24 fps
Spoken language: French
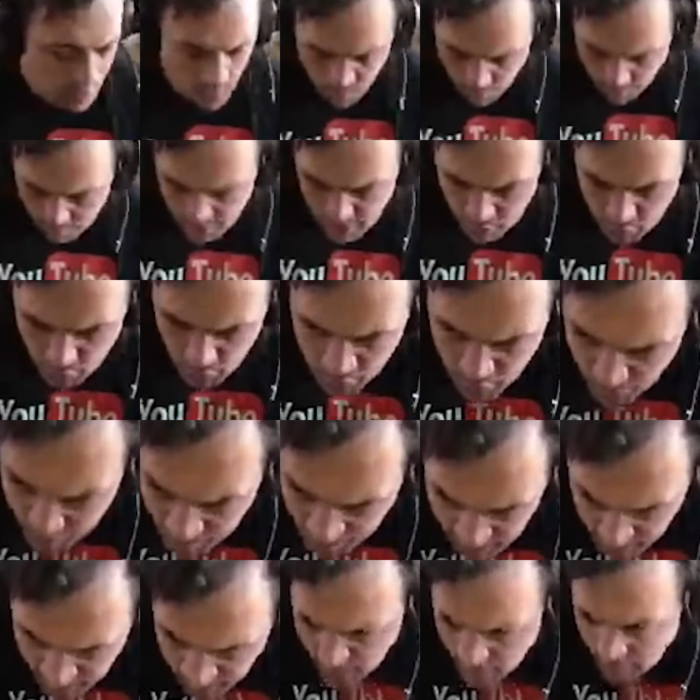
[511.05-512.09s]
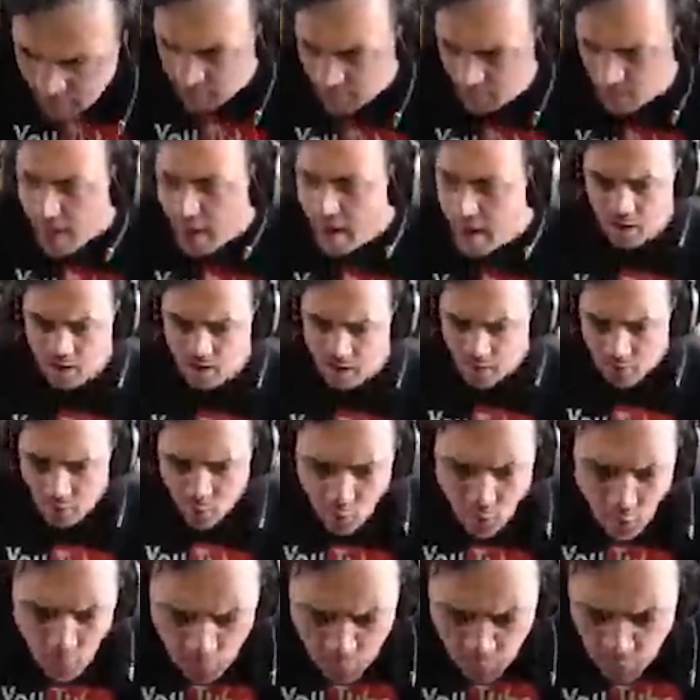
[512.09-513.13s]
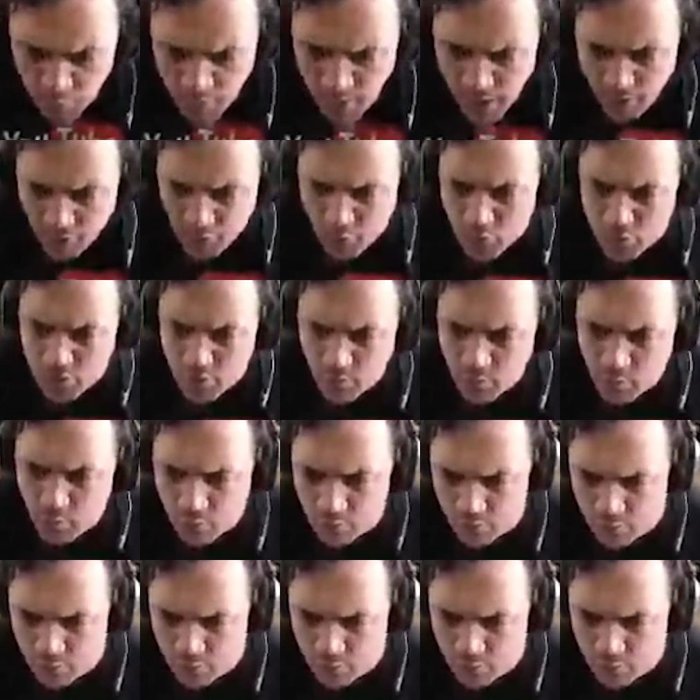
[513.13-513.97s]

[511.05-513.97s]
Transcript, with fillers: Merde, je me suis pas lavé les mains. Oh, et puis merde, c'est bon.